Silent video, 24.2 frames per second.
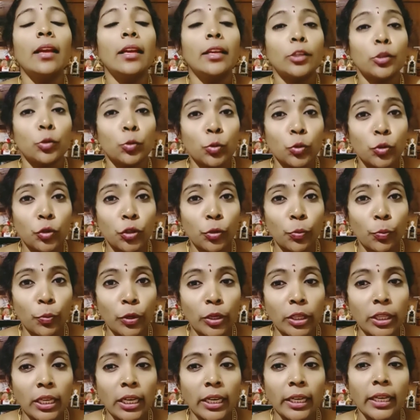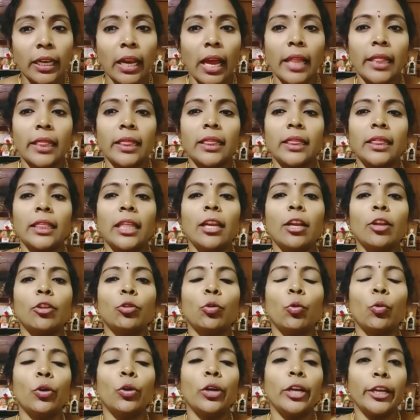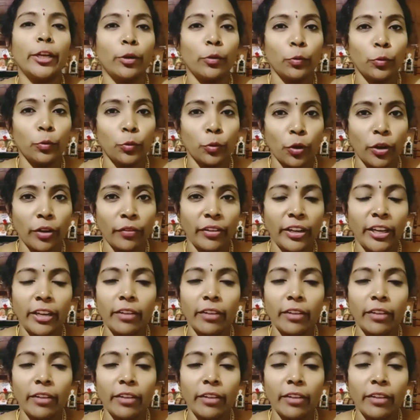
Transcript: சுற்றுப்புறத்தில் இருக்கிற அத்தனை தோழிகளும் உன்னோட வீட்டு